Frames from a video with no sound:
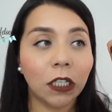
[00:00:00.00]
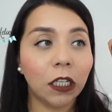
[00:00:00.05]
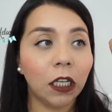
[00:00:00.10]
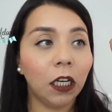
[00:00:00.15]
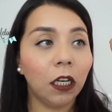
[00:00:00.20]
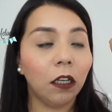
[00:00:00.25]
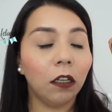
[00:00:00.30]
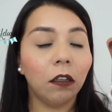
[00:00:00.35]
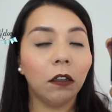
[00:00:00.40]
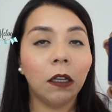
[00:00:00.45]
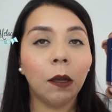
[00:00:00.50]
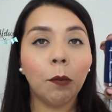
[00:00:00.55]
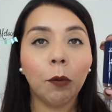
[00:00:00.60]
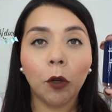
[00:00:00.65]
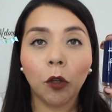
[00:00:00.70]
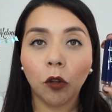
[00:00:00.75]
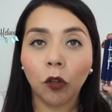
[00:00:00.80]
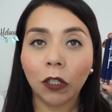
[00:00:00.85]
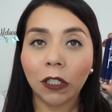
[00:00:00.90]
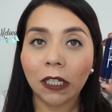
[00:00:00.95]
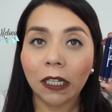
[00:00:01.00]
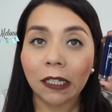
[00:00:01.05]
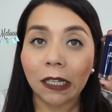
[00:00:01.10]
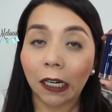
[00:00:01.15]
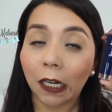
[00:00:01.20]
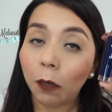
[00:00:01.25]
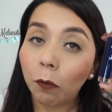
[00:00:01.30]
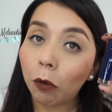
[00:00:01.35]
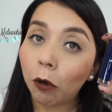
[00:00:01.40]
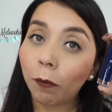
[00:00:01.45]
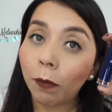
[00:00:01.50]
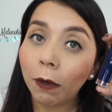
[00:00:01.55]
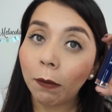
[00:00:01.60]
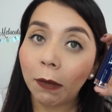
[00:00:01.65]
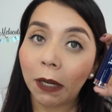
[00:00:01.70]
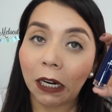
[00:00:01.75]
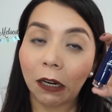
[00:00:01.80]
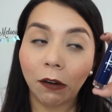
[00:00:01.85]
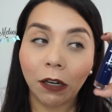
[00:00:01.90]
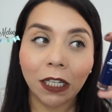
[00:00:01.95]
si de pronto estás aquí por
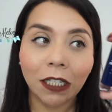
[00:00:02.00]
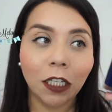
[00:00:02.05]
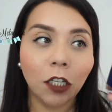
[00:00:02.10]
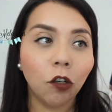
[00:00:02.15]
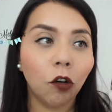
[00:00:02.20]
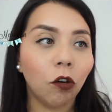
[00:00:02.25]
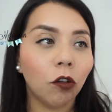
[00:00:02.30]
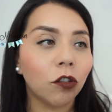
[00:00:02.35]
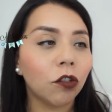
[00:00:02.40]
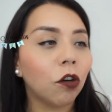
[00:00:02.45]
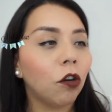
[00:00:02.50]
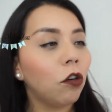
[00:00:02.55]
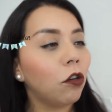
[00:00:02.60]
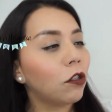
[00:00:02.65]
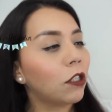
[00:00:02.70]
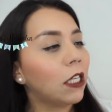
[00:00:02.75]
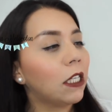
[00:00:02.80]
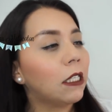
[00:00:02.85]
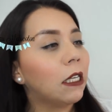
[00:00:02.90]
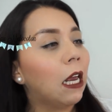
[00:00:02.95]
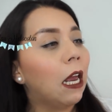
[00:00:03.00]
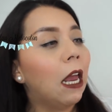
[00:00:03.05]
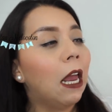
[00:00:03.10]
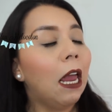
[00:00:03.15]
primera vez y no los conoces.